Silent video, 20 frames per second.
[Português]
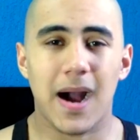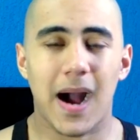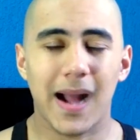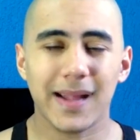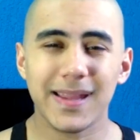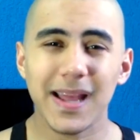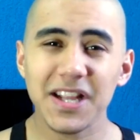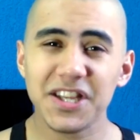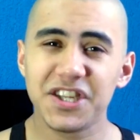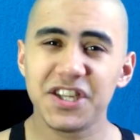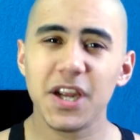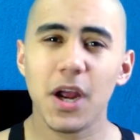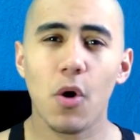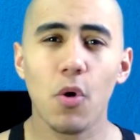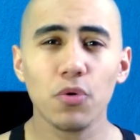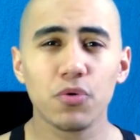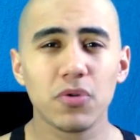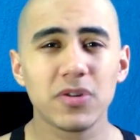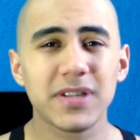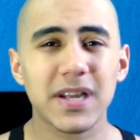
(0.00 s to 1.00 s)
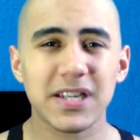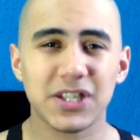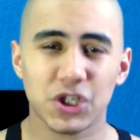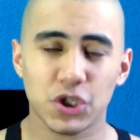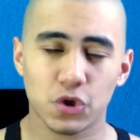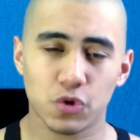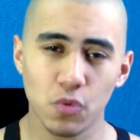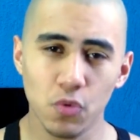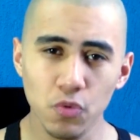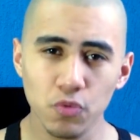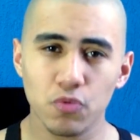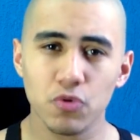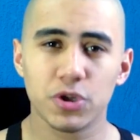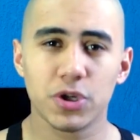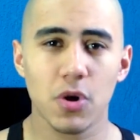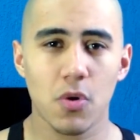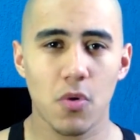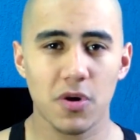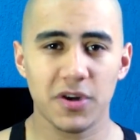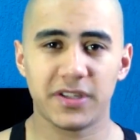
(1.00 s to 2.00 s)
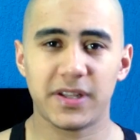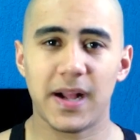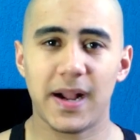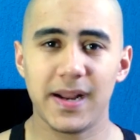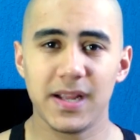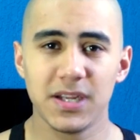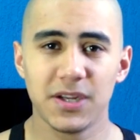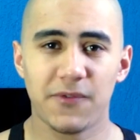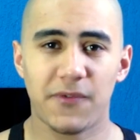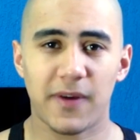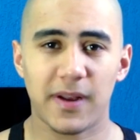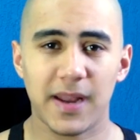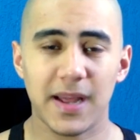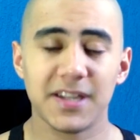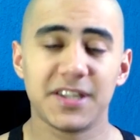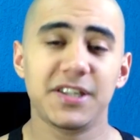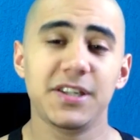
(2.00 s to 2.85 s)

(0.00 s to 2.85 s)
Até tinha outros assuntos que eu gostaria de falar,